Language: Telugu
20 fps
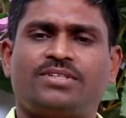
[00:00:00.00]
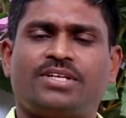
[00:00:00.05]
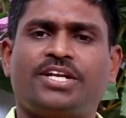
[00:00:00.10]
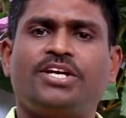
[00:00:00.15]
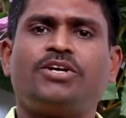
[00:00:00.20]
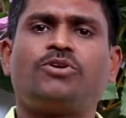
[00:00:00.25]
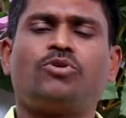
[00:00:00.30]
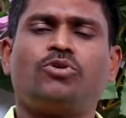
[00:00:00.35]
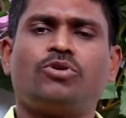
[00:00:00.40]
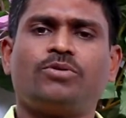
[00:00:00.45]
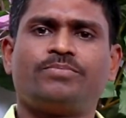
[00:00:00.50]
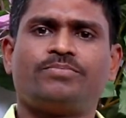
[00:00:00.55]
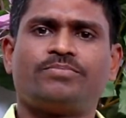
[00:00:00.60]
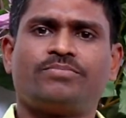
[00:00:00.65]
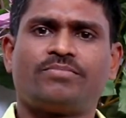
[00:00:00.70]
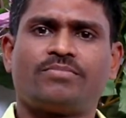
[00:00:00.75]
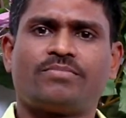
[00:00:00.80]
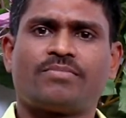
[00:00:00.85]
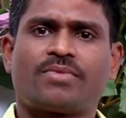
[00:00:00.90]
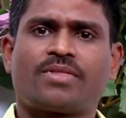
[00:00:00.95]
నీకు
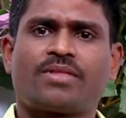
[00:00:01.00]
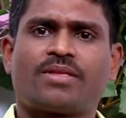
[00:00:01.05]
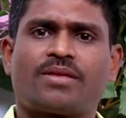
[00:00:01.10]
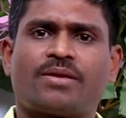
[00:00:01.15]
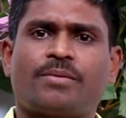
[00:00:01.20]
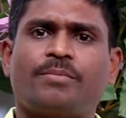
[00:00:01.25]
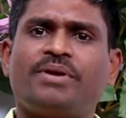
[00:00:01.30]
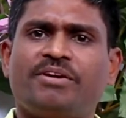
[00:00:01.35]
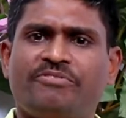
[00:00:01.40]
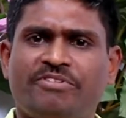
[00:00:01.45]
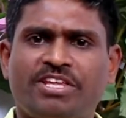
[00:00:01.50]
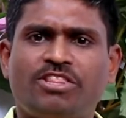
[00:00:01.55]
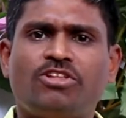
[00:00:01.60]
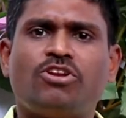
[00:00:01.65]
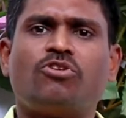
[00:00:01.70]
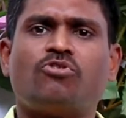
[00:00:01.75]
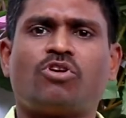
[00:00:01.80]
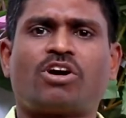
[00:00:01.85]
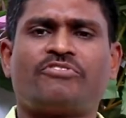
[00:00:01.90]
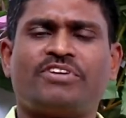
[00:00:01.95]
మీ
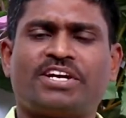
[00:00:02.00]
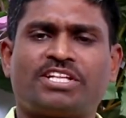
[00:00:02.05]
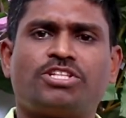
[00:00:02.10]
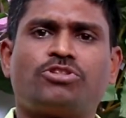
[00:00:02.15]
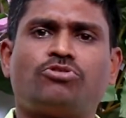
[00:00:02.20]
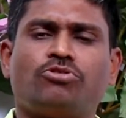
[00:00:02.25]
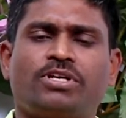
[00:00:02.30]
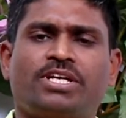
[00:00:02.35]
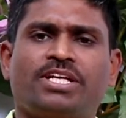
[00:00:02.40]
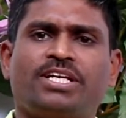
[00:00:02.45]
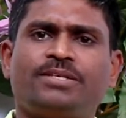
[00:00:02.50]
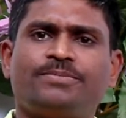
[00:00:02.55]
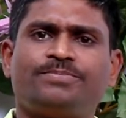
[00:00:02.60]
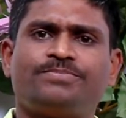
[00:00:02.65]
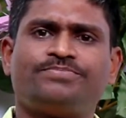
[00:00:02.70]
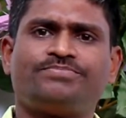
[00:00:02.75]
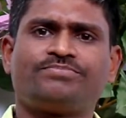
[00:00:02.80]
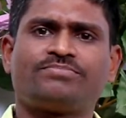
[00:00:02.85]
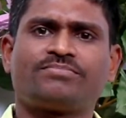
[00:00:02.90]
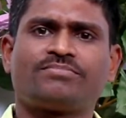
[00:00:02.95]
వీధిలో ఒక వ్యక్తితోటి
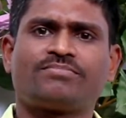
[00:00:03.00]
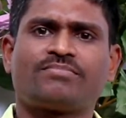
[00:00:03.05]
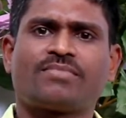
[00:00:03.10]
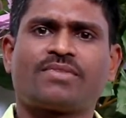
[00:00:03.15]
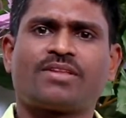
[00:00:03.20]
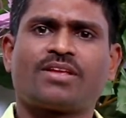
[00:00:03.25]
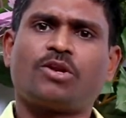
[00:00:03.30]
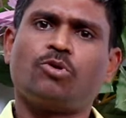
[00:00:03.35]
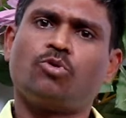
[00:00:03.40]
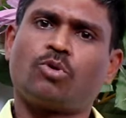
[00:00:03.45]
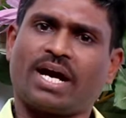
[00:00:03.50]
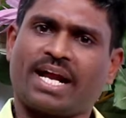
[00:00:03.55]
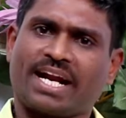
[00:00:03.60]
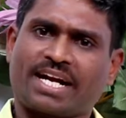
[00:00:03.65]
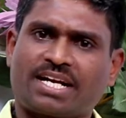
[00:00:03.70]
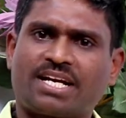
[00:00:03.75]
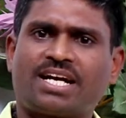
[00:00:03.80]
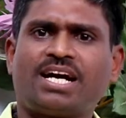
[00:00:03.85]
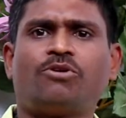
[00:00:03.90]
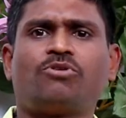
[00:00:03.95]
నువ్వు
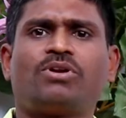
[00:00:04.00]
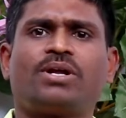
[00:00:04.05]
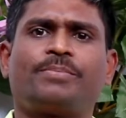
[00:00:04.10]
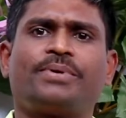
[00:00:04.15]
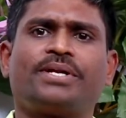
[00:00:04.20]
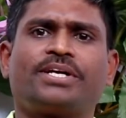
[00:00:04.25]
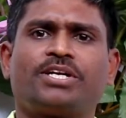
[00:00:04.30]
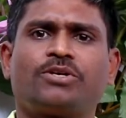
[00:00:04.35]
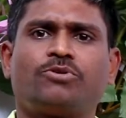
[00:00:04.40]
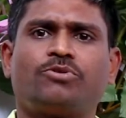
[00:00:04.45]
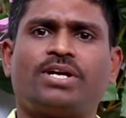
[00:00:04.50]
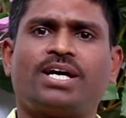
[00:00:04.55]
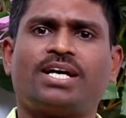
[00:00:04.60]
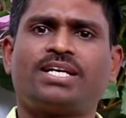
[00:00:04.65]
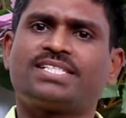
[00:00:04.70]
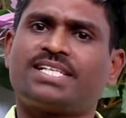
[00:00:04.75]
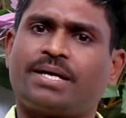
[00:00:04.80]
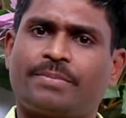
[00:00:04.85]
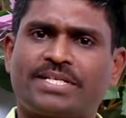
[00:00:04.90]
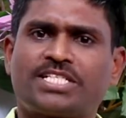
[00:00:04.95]
కరెక్ట్గా ఉన్నప్పటికీ కూడా
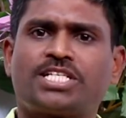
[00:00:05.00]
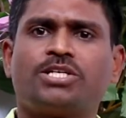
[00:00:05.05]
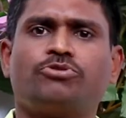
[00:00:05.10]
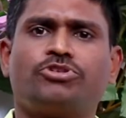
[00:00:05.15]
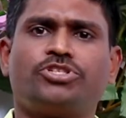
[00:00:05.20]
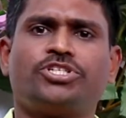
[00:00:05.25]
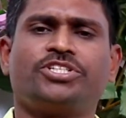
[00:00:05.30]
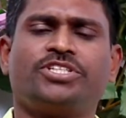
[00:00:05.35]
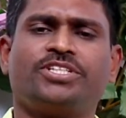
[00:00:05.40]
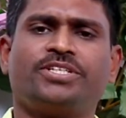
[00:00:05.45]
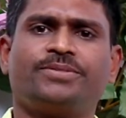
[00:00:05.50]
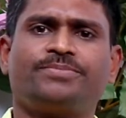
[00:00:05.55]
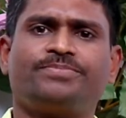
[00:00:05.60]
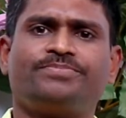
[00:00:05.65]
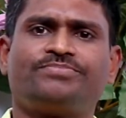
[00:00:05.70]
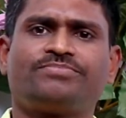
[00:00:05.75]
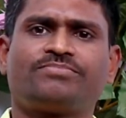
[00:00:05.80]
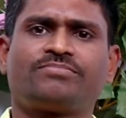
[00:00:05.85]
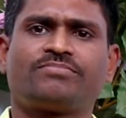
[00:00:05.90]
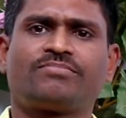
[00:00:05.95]
సమస్య వచ్చింది
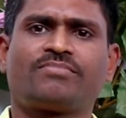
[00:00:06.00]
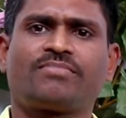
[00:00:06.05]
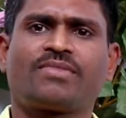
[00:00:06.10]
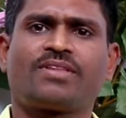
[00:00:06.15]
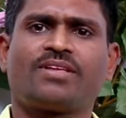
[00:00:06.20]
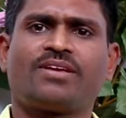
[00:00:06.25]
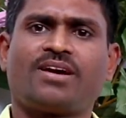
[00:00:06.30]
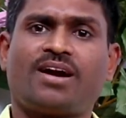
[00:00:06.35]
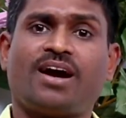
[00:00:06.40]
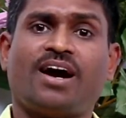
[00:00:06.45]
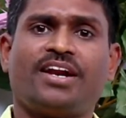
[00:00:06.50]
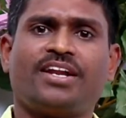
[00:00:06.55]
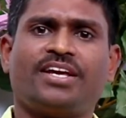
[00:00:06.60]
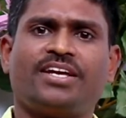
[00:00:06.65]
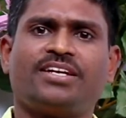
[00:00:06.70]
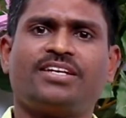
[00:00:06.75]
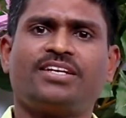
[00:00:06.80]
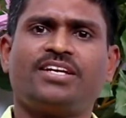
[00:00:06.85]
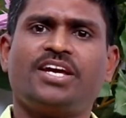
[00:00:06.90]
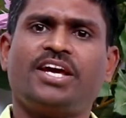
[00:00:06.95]
కానీ
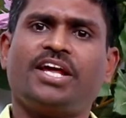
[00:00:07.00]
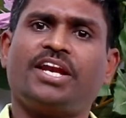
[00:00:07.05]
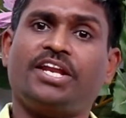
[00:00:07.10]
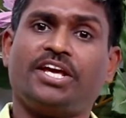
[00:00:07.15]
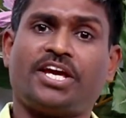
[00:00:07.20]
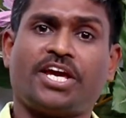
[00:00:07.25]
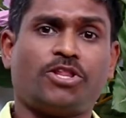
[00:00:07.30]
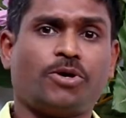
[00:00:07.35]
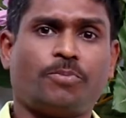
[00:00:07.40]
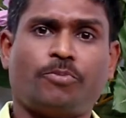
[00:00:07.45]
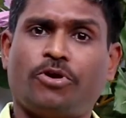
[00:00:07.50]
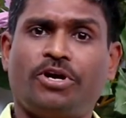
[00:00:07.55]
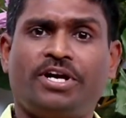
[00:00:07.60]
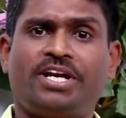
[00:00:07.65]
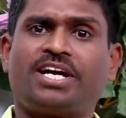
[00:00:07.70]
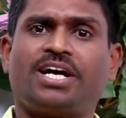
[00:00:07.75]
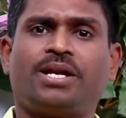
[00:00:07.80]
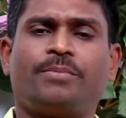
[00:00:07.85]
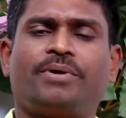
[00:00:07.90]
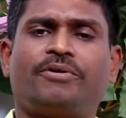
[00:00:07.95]
నీకేదో
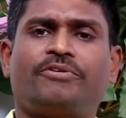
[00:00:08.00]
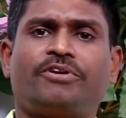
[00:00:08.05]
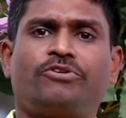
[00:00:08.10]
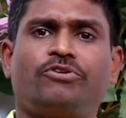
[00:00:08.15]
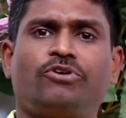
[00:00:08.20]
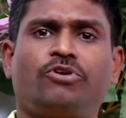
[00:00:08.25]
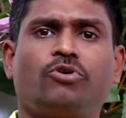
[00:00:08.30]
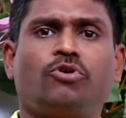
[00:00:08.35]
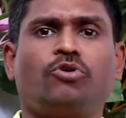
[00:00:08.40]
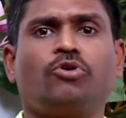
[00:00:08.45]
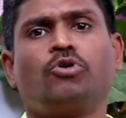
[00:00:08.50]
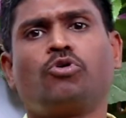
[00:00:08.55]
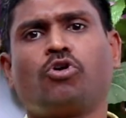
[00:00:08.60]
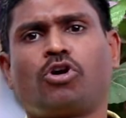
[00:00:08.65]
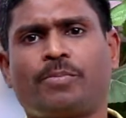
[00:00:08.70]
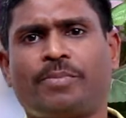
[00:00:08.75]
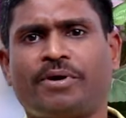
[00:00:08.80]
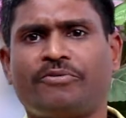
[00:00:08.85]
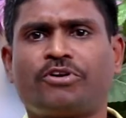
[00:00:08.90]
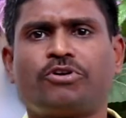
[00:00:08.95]
పొలిటికల్ పవర్ ఉండో
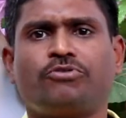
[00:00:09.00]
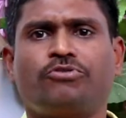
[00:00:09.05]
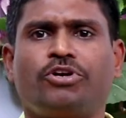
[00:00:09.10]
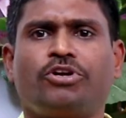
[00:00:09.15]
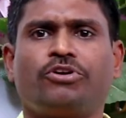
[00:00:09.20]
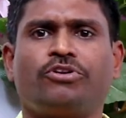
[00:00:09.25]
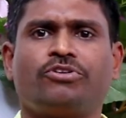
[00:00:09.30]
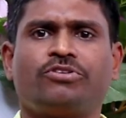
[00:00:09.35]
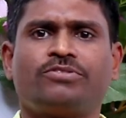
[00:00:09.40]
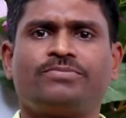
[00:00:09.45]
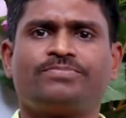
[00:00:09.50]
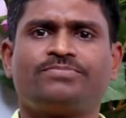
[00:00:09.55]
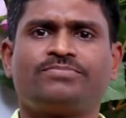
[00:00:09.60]
ఇంకొక పవర్ ఉంటునో